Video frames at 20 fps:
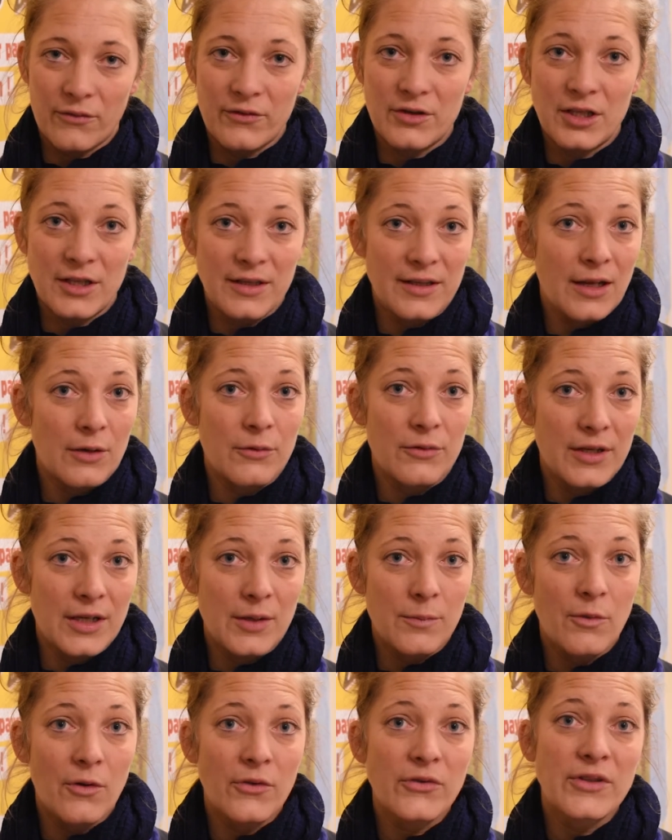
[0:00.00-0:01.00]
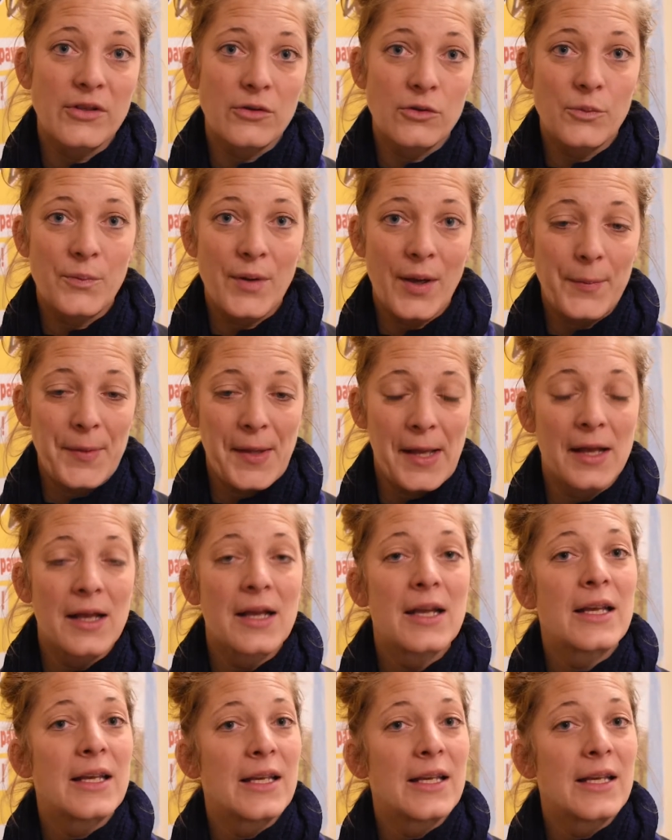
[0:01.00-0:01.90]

végétal uniquement c'est super bien.